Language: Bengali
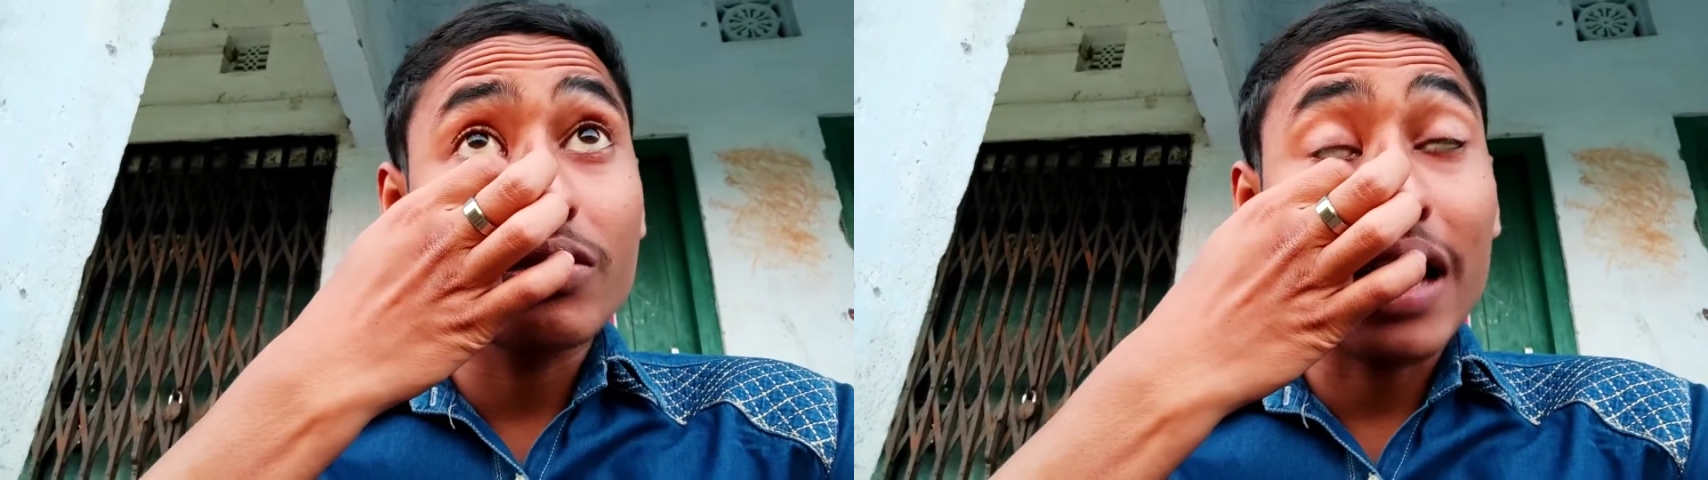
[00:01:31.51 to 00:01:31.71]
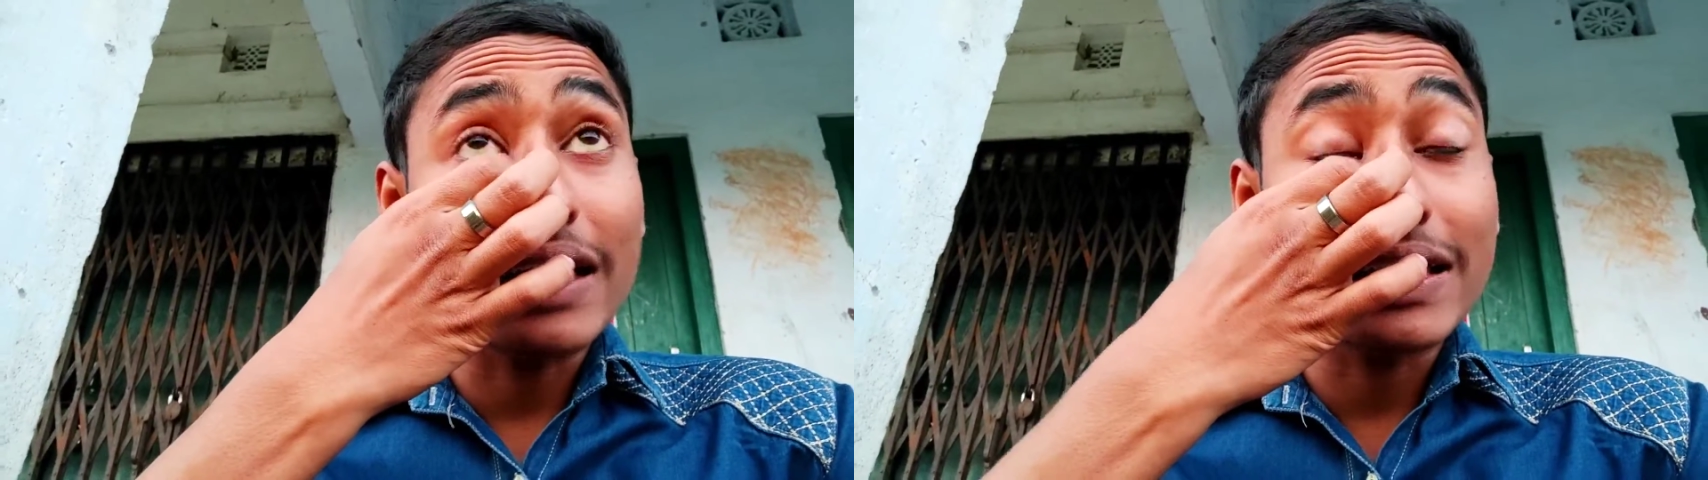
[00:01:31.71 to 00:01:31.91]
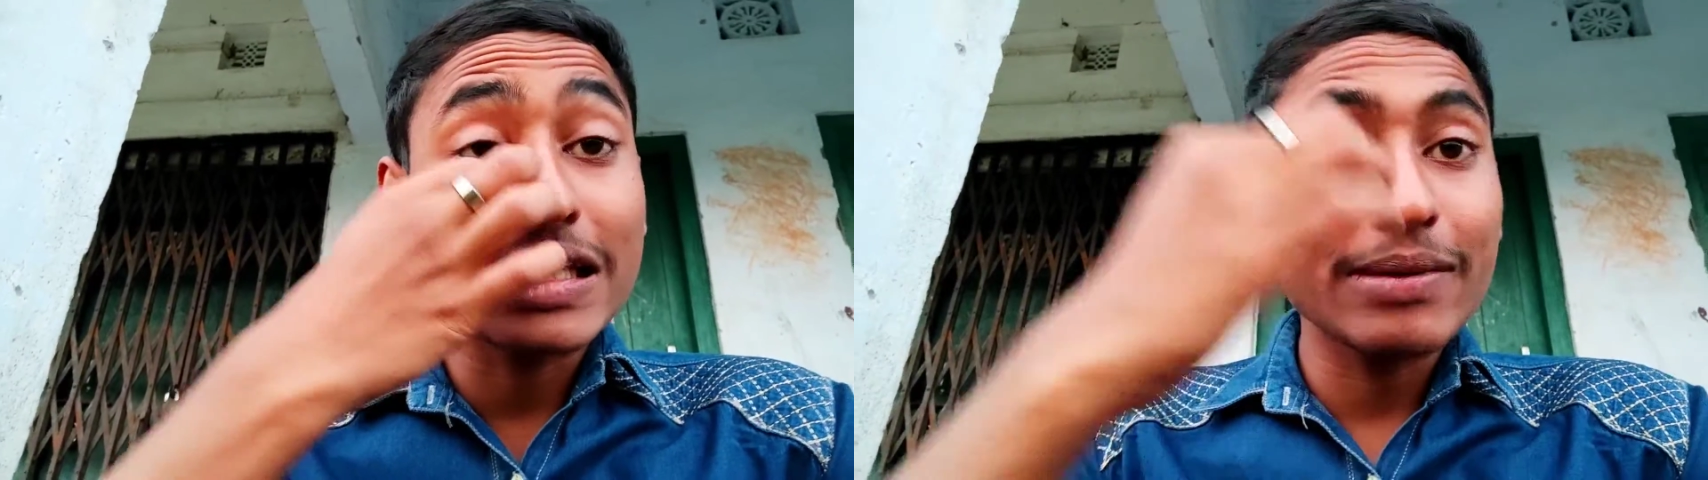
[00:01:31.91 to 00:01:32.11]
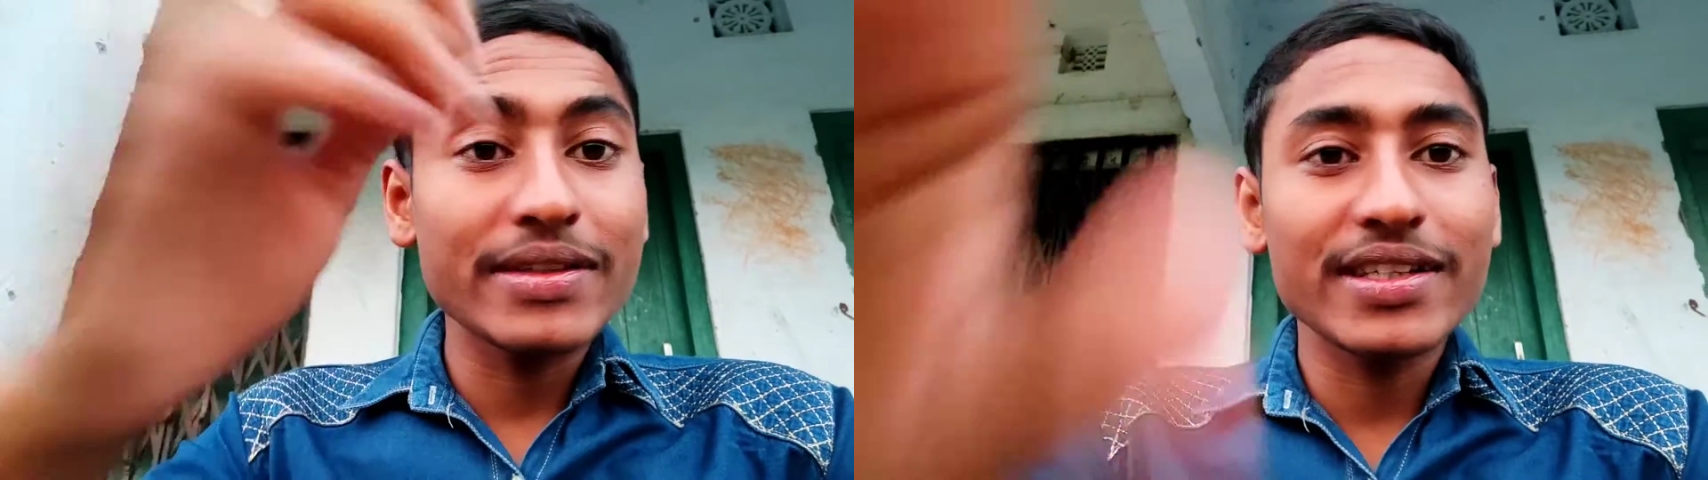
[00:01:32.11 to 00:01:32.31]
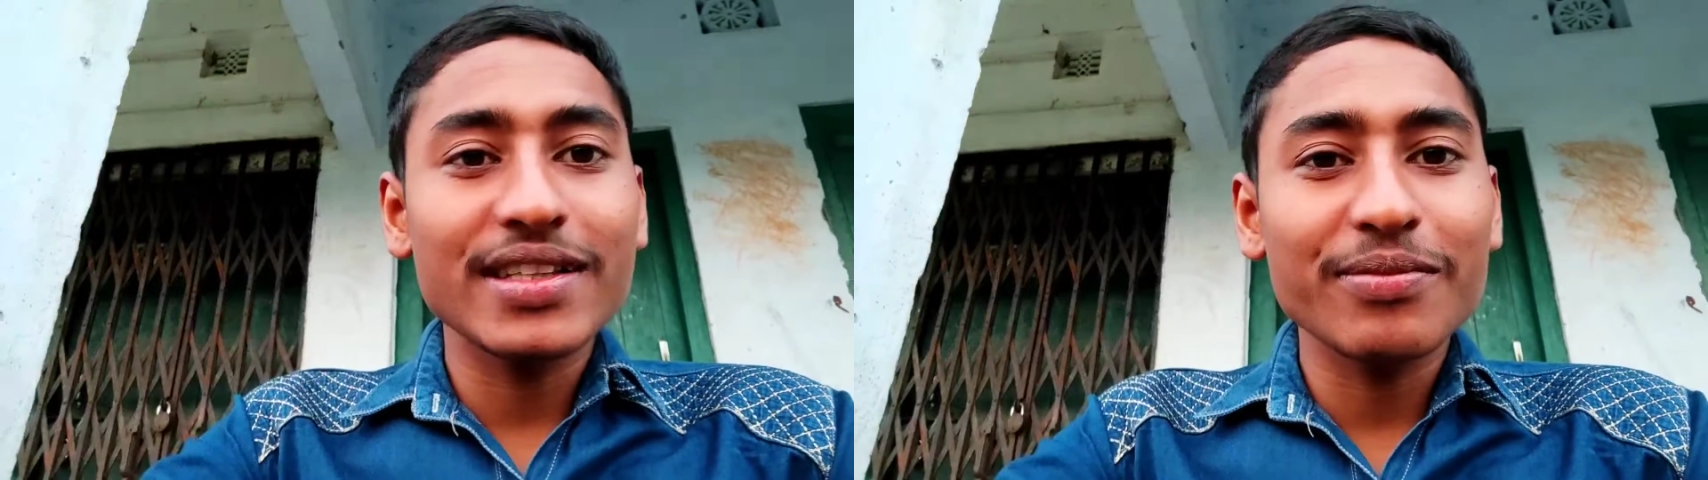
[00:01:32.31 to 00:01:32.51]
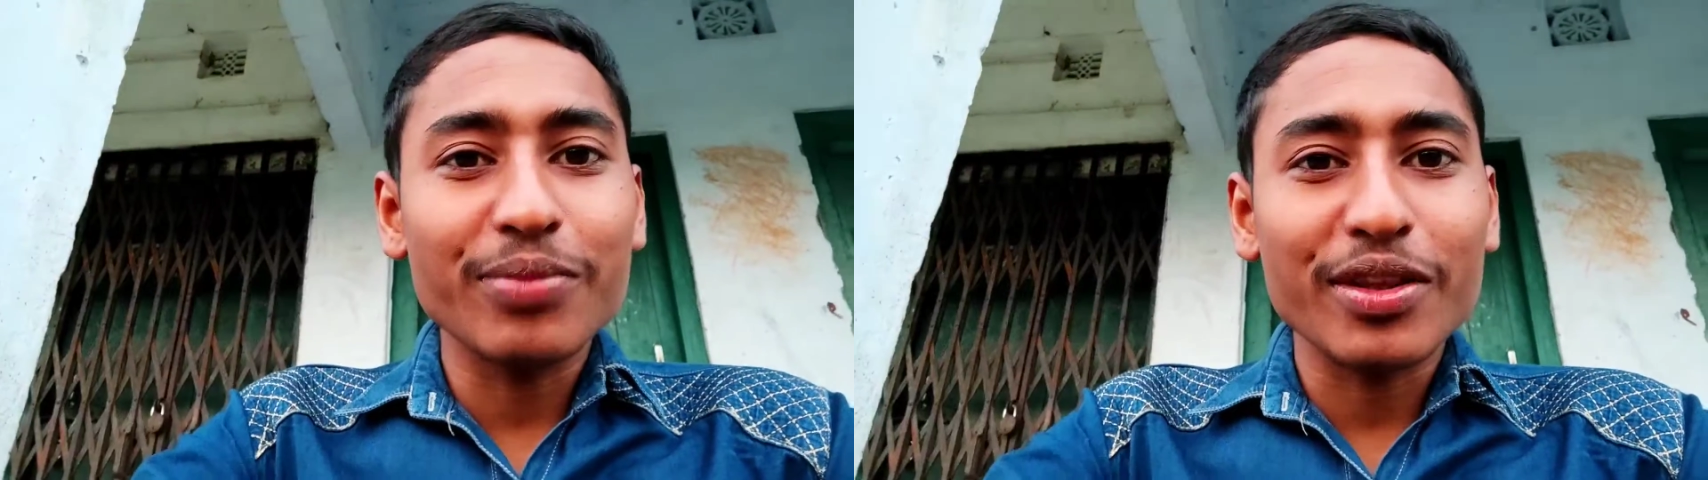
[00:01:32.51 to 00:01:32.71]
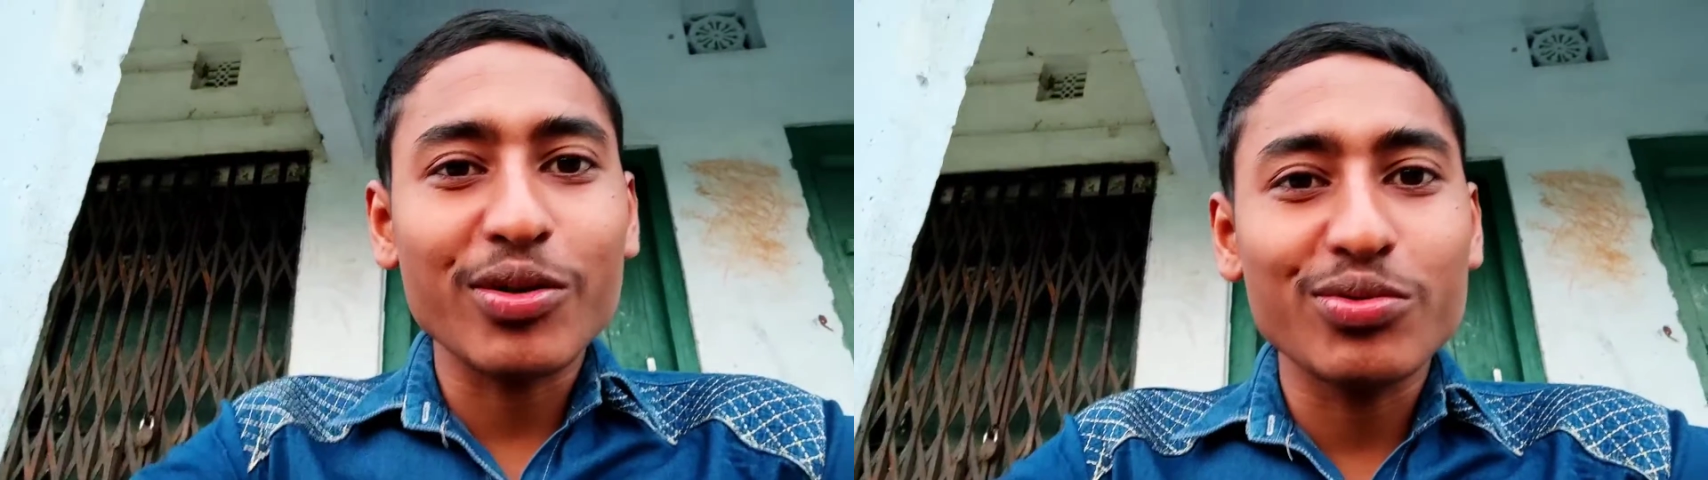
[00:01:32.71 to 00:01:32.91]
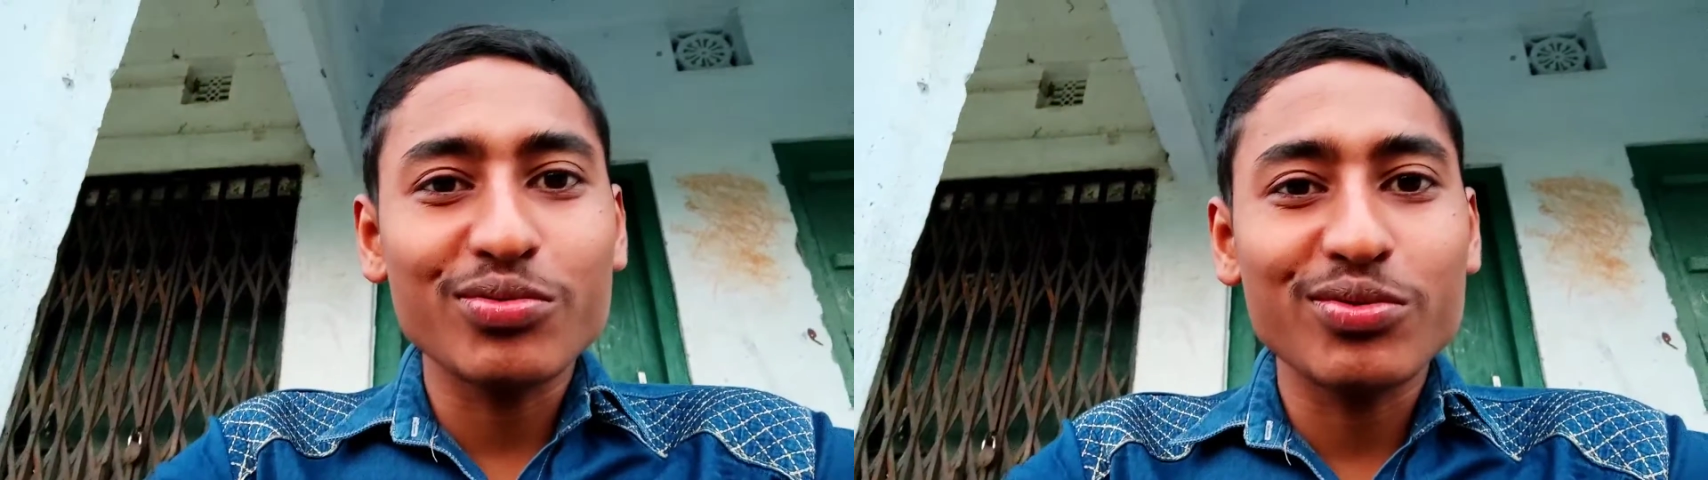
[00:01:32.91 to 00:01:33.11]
সাড়ে চারটা বাজে গেছে আমি পাতাও